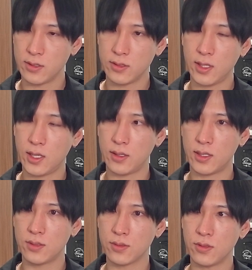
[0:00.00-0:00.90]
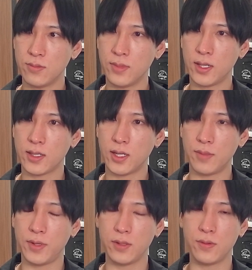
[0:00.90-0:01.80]
で、あの、今晩から
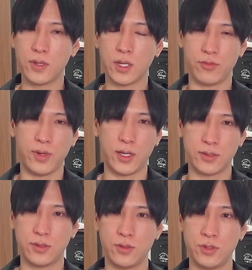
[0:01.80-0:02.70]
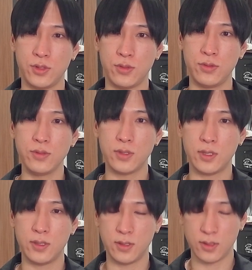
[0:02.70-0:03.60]
米国間は通常運
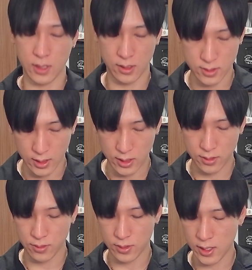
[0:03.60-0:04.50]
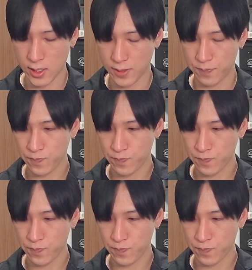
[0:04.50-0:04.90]
転されるので、